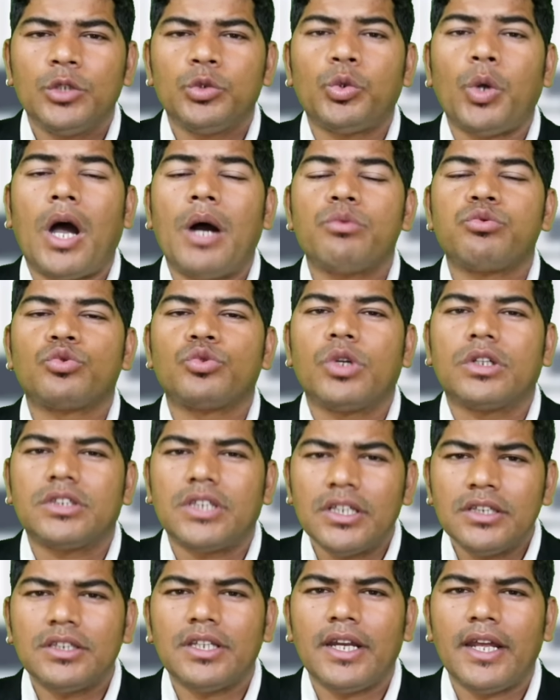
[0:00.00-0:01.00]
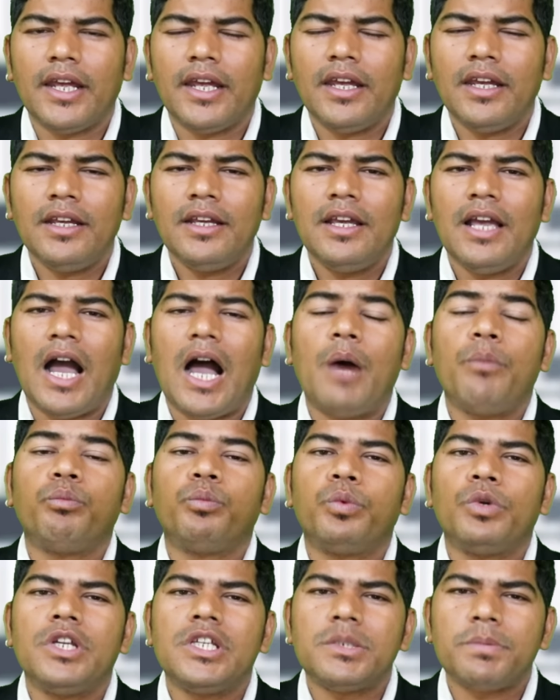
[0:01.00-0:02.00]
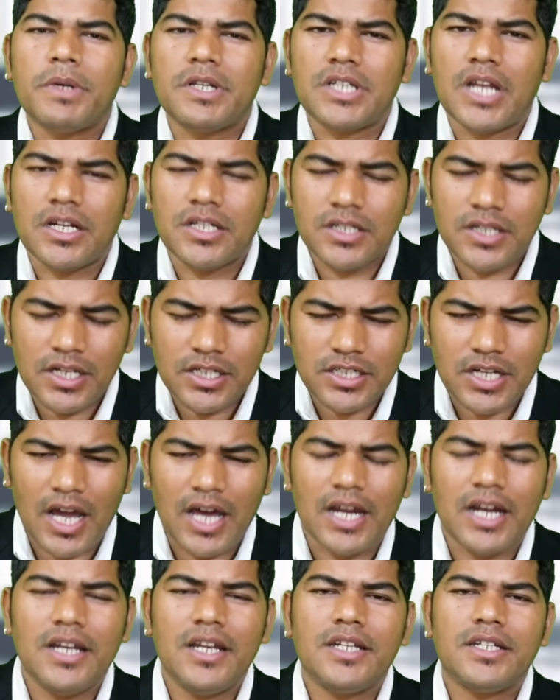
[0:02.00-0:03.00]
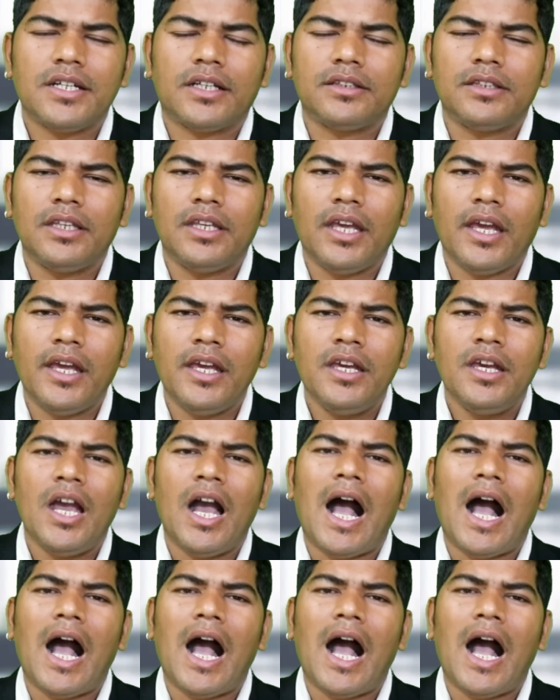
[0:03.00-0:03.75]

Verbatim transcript: तो आप स्वतंत्र हैं आप पुलिस प्रशासन का सहारा ले सकती हैं